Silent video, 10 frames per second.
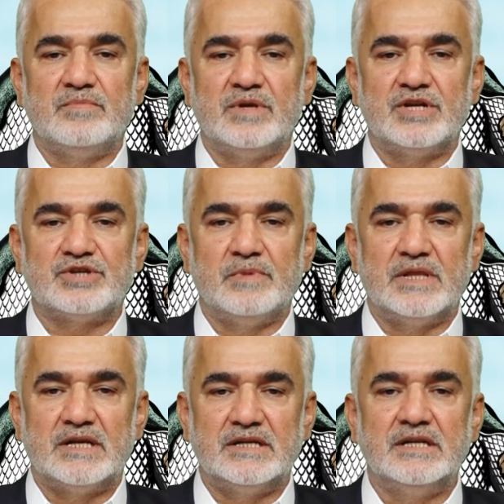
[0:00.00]

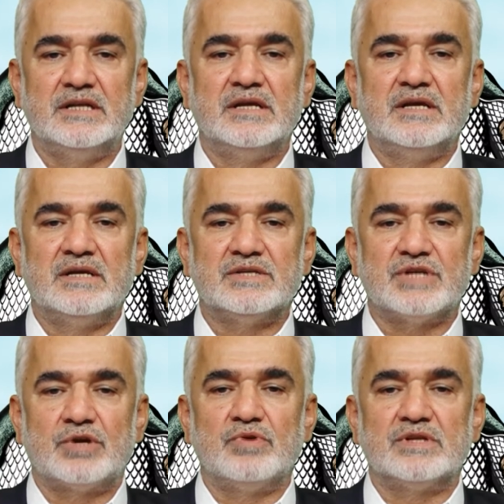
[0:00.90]
birleşmelerinin
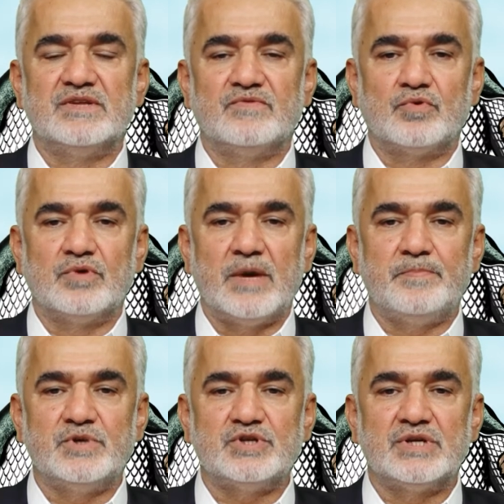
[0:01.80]
zaruretine vurgu
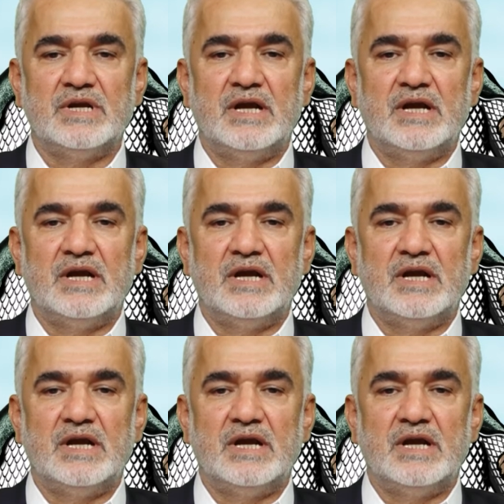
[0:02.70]
yapmış.